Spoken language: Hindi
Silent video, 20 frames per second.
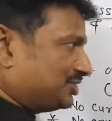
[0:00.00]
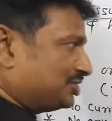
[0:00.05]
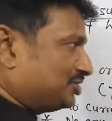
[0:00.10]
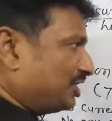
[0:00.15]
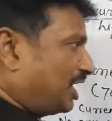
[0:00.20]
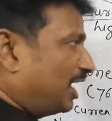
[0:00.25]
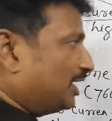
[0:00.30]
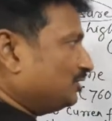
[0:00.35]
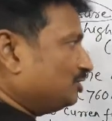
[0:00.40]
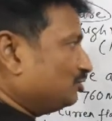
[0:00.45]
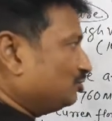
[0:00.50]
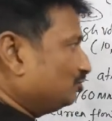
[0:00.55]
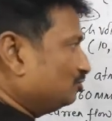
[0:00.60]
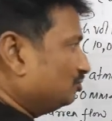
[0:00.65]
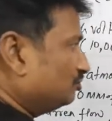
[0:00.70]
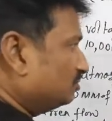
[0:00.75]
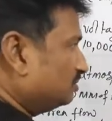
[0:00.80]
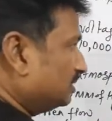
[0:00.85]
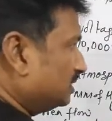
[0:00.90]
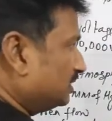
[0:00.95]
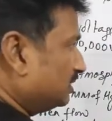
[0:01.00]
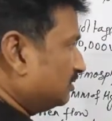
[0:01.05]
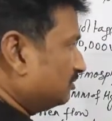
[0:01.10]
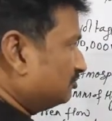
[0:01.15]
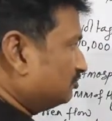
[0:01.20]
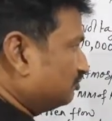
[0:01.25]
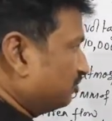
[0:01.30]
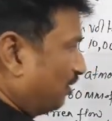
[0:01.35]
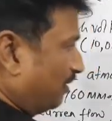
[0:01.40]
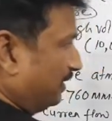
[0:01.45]
स्टार्ट
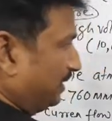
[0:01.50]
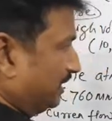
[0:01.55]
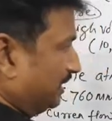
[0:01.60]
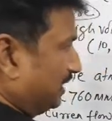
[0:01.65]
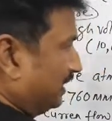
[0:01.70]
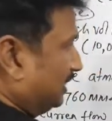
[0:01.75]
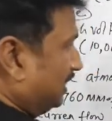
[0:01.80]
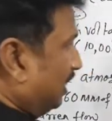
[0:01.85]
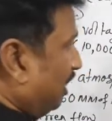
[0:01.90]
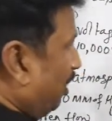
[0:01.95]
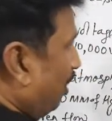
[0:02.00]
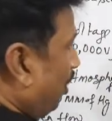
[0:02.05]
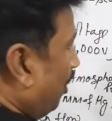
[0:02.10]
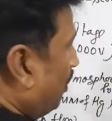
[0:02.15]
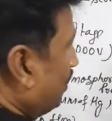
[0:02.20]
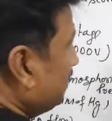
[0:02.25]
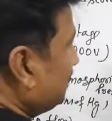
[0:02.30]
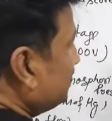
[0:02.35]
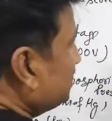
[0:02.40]
टू फ्लोइंग और